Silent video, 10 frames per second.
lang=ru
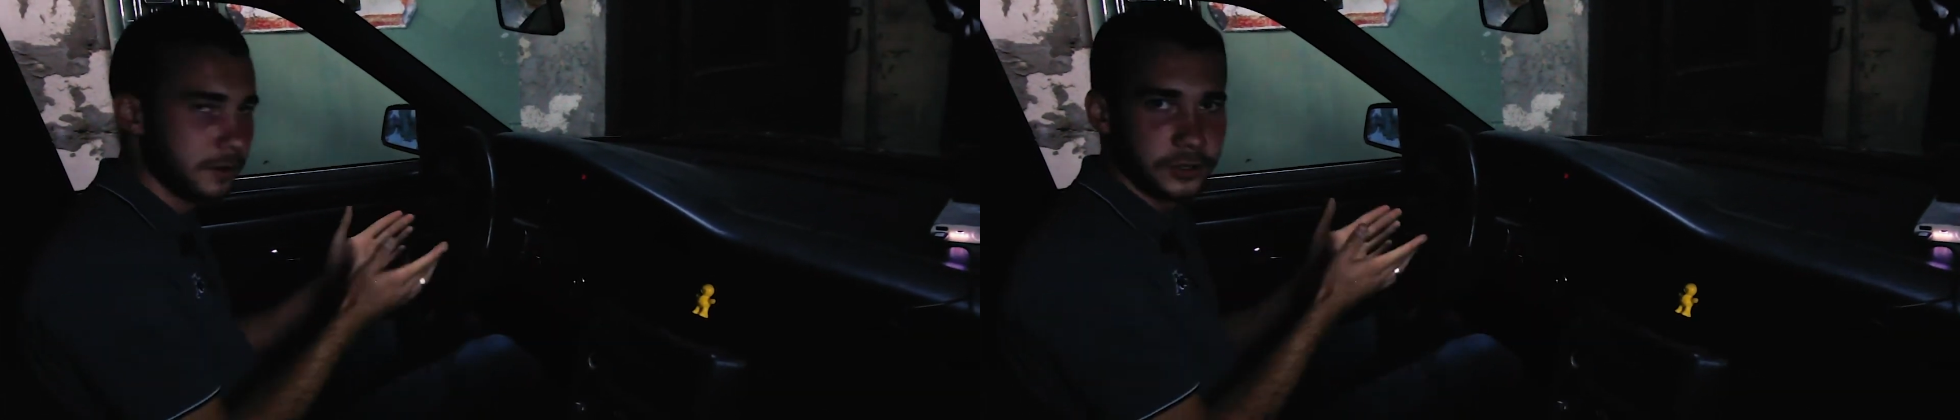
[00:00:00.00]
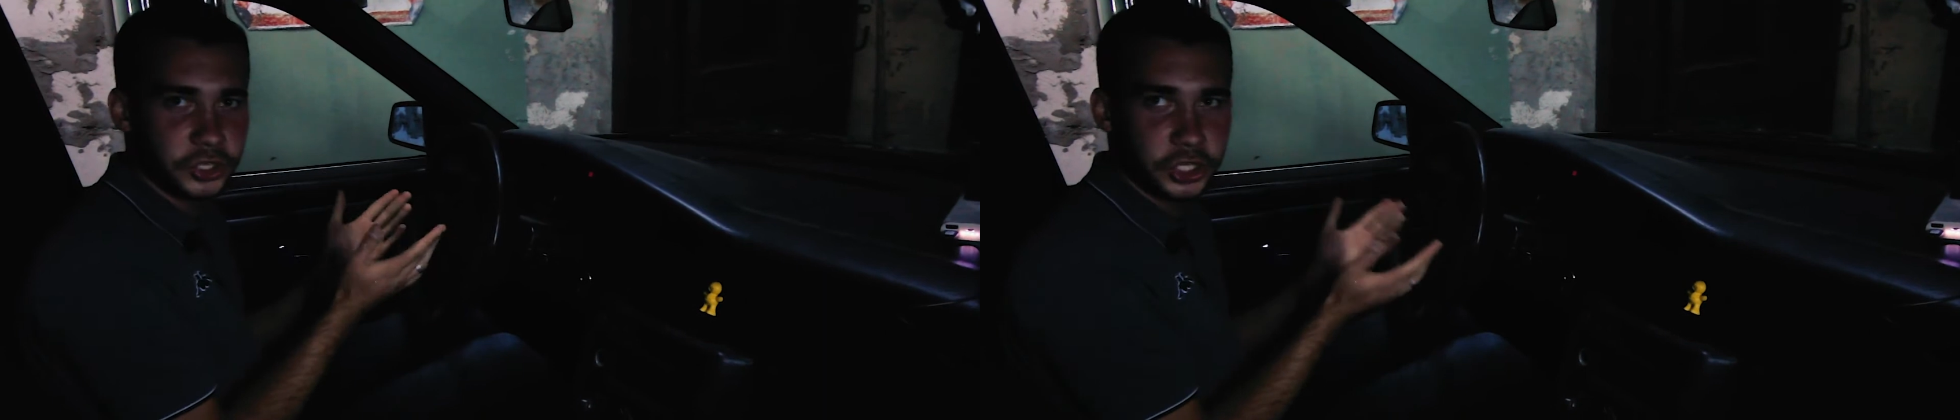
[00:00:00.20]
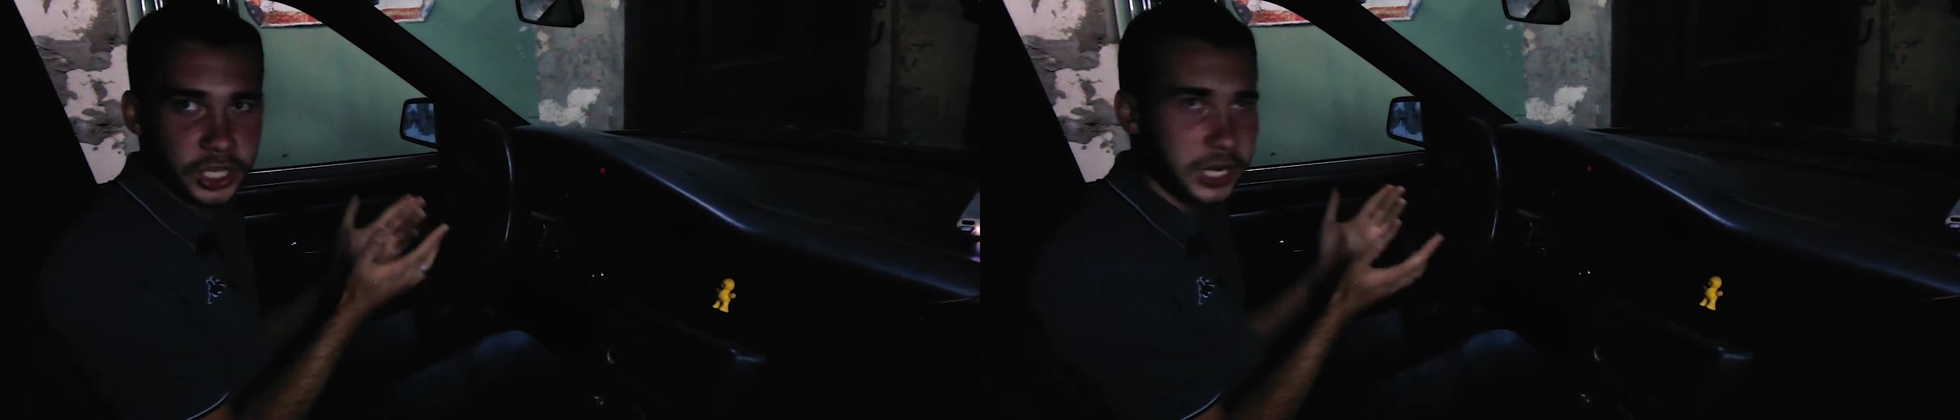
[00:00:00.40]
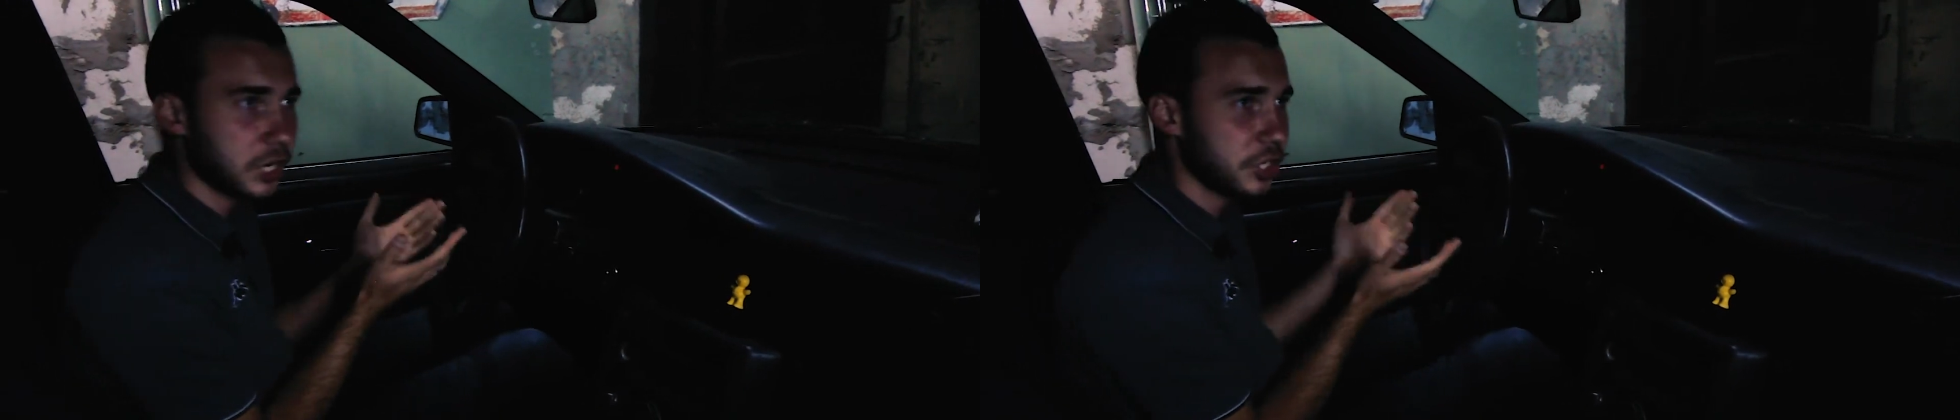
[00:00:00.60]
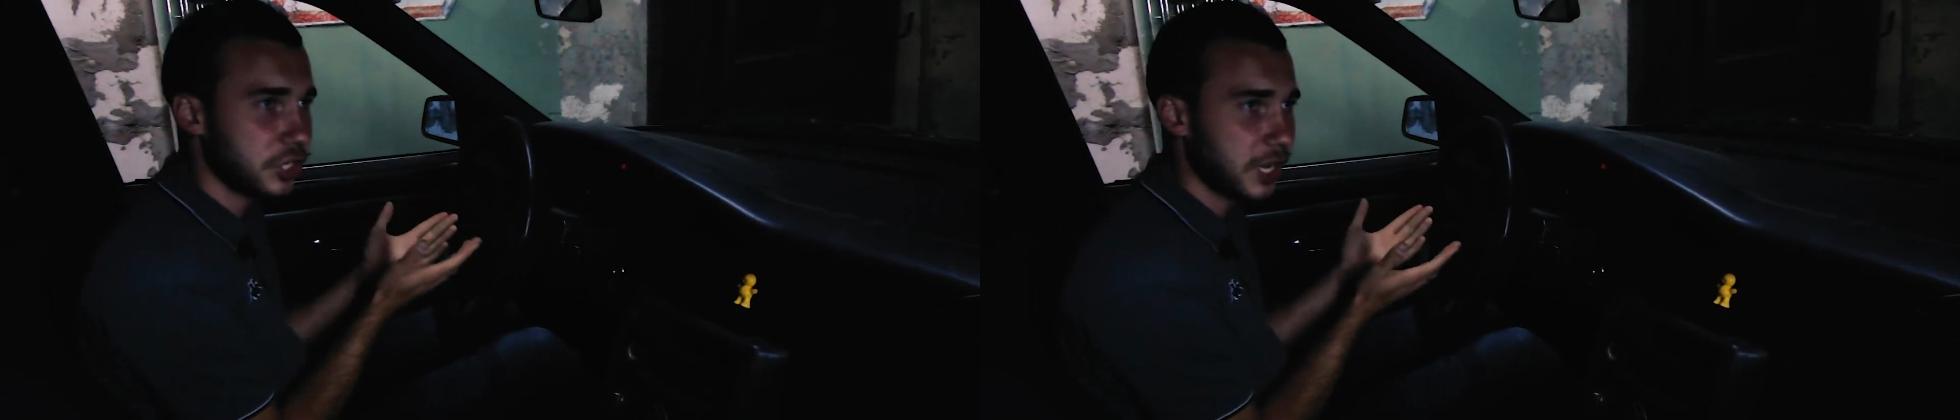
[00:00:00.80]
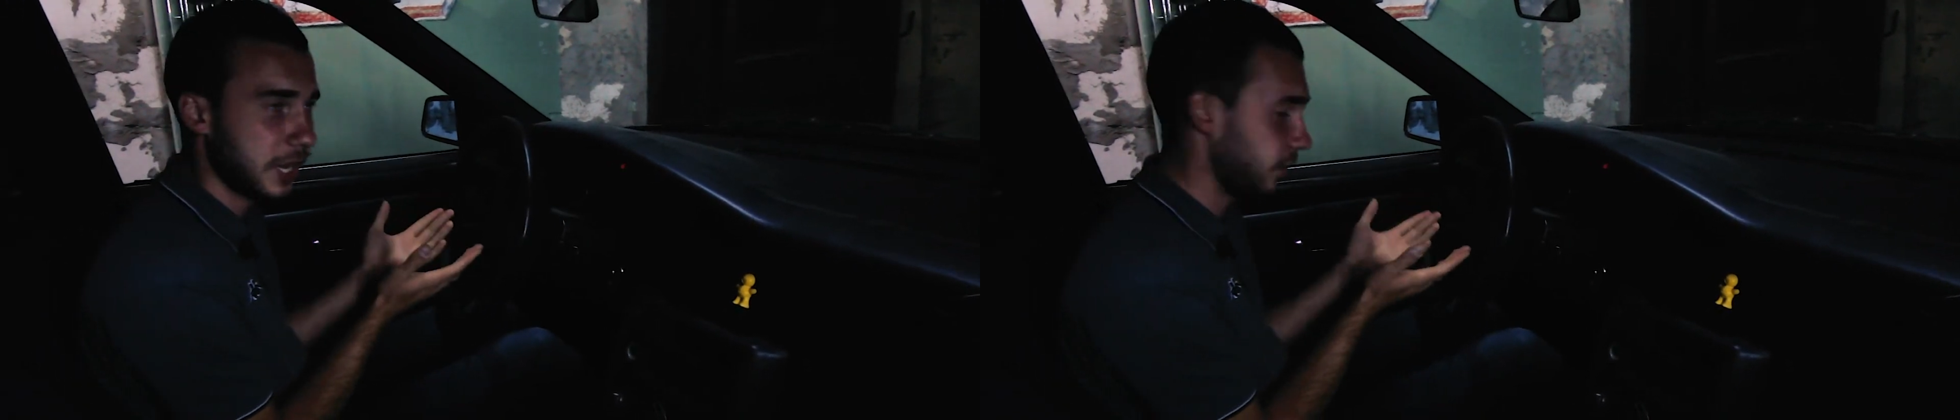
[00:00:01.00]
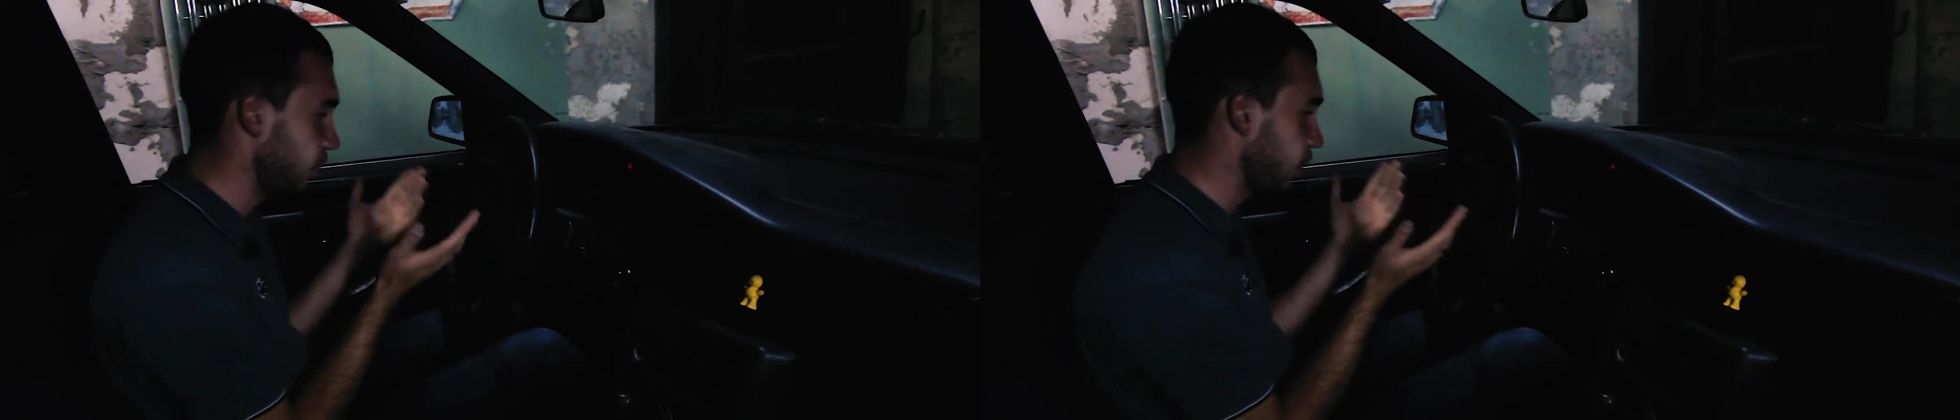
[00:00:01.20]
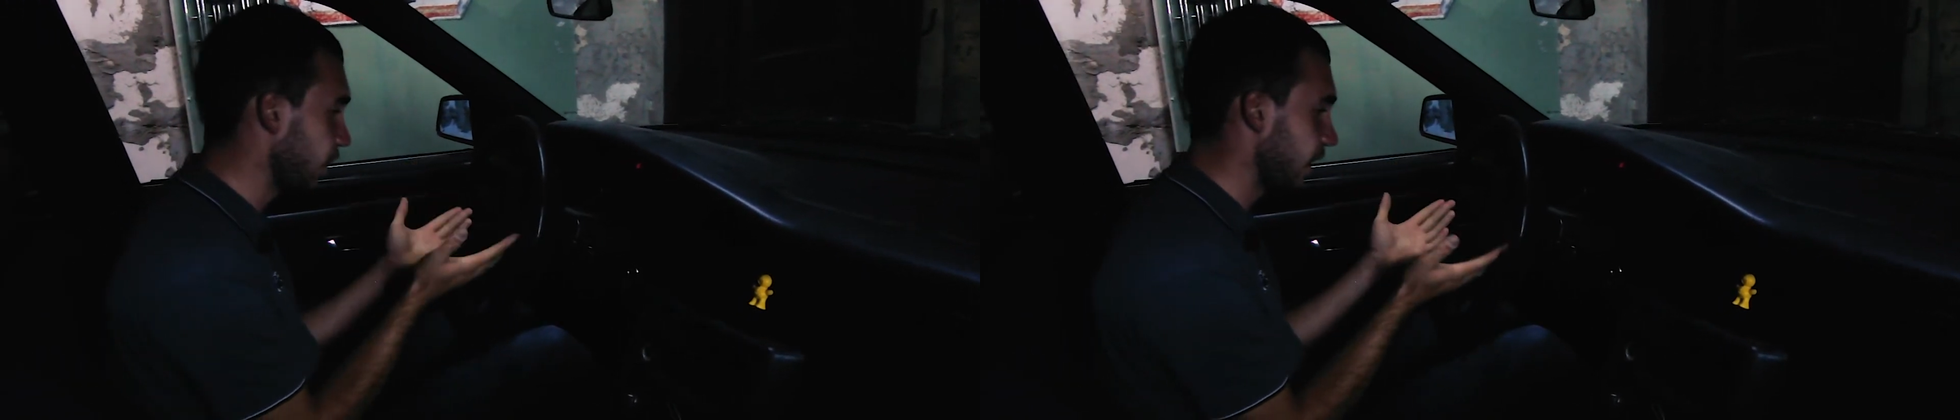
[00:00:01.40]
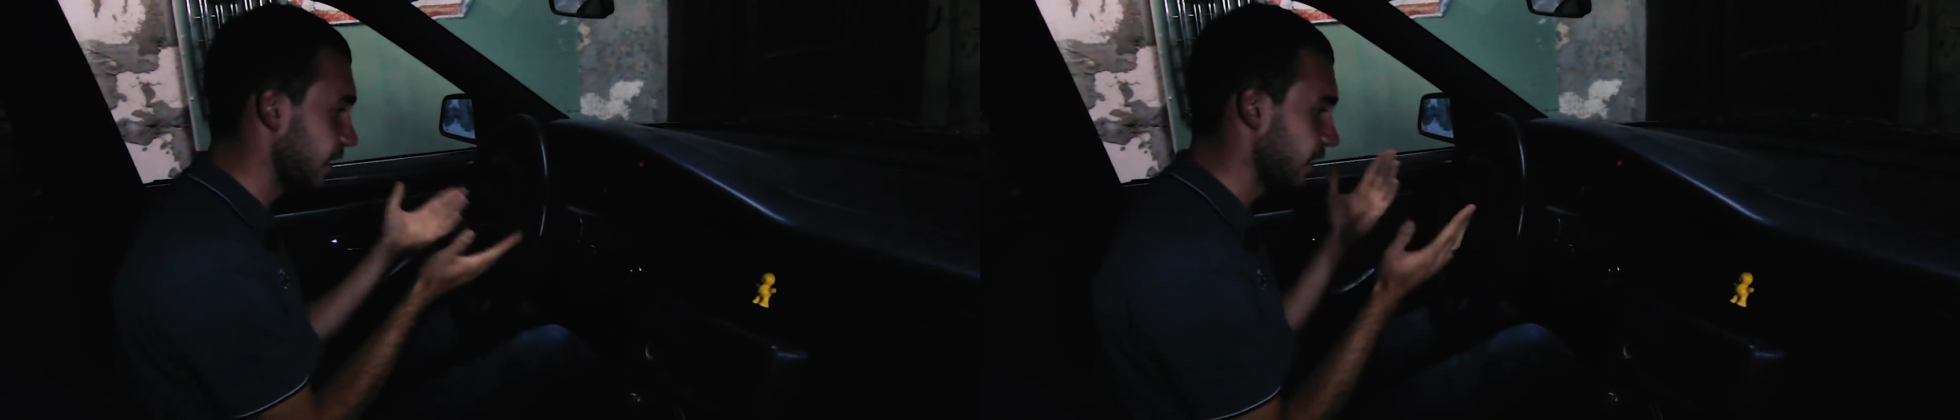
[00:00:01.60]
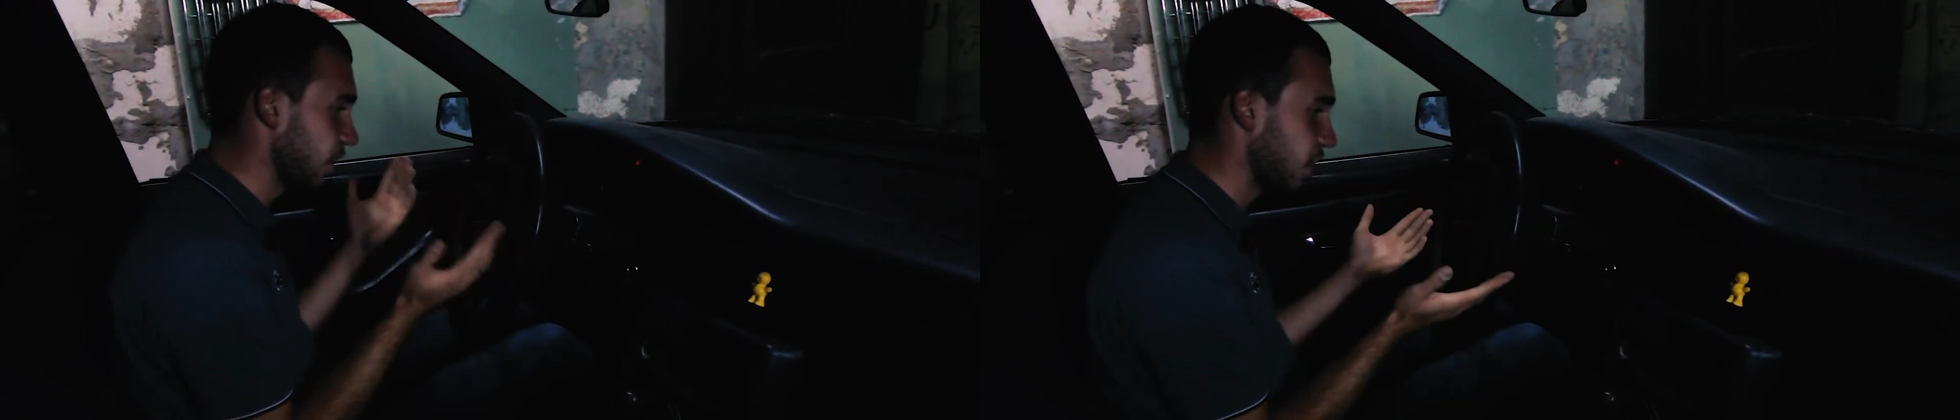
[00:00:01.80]
Четыре рычага.
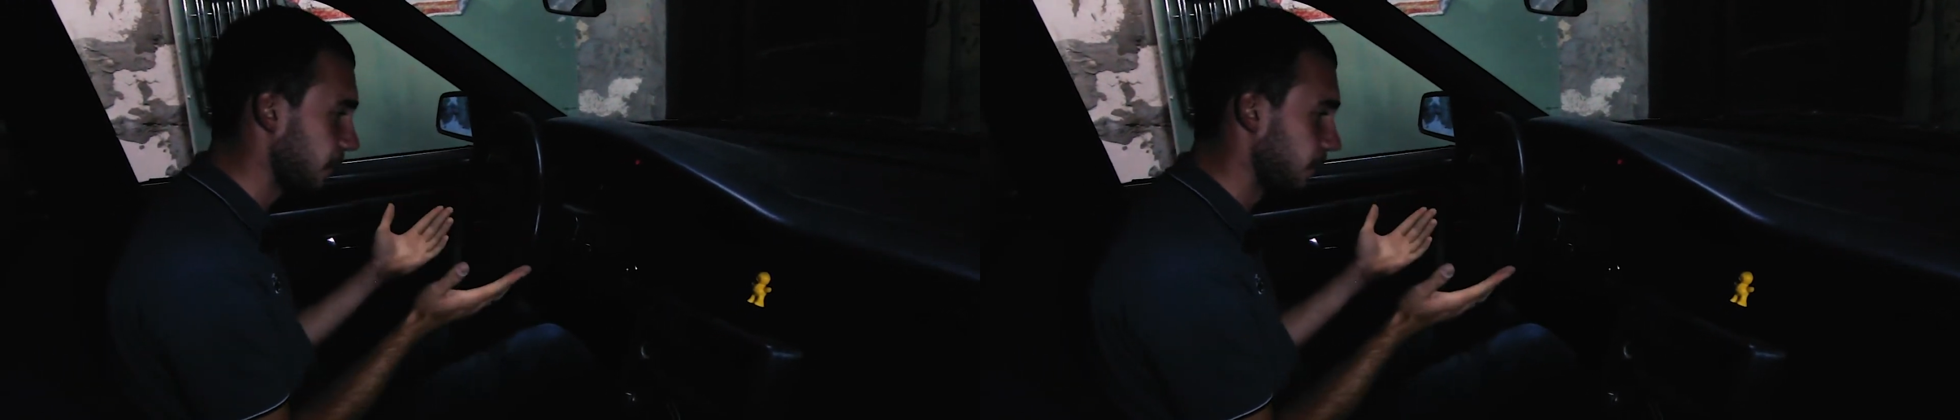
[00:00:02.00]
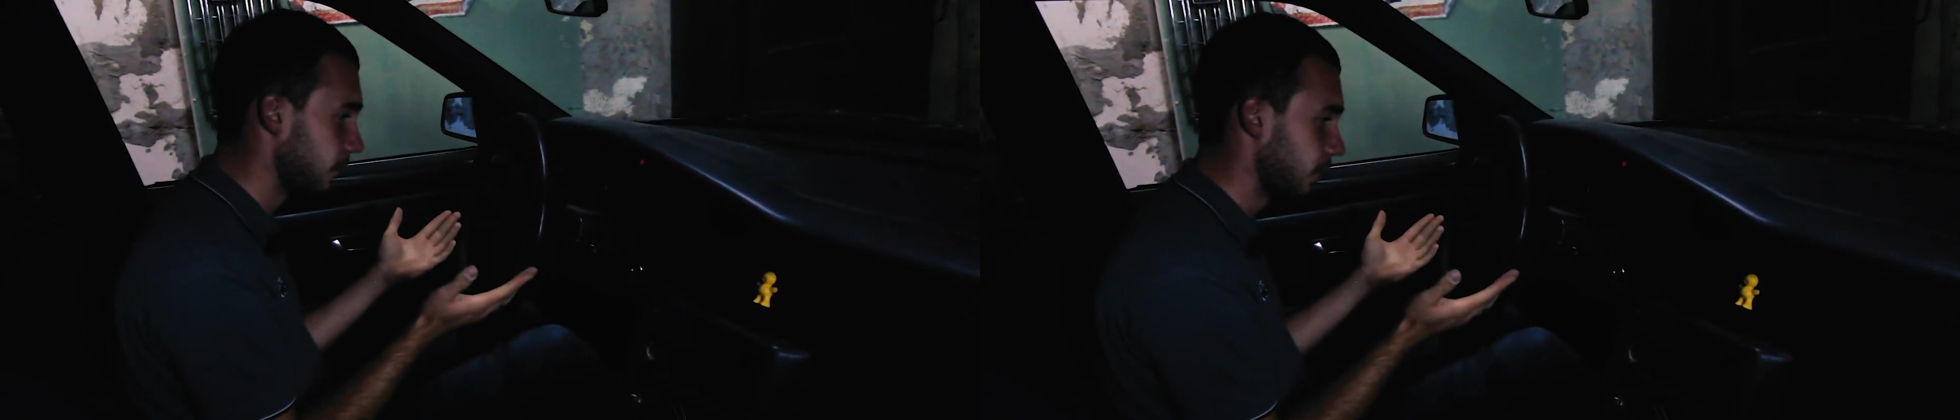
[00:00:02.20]
Четыре. Зачем?